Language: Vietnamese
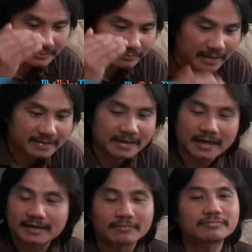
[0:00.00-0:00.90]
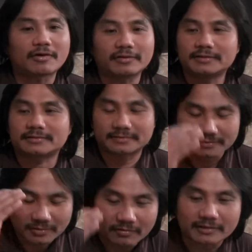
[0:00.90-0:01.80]
Bây giờ không đòi được,
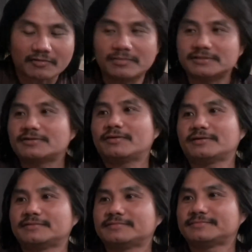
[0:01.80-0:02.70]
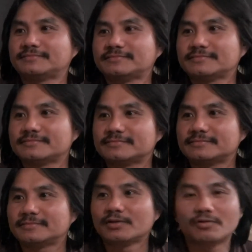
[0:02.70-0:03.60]
con cháu mình sẽ đòi.
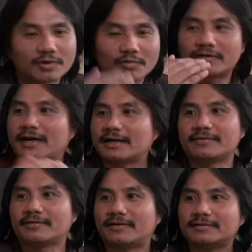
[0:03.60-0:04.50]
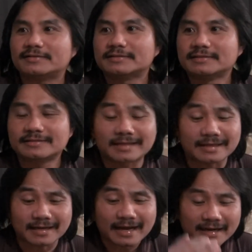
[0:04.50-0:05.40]
Luôn luôn khẳng định điều đó.
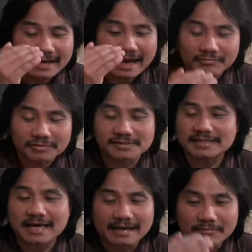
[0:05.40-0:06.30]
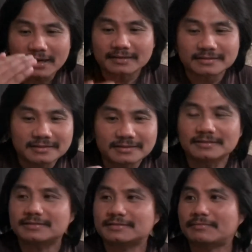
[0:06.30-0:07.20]
Tại cái, cái đảo Trường Sa đã mất
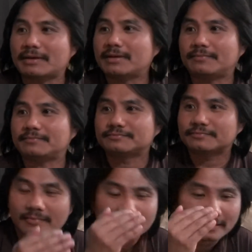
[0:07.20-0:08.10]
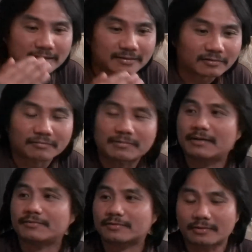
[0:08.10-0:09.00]
trước năm bảy mươi lăm là do Cộng Hòa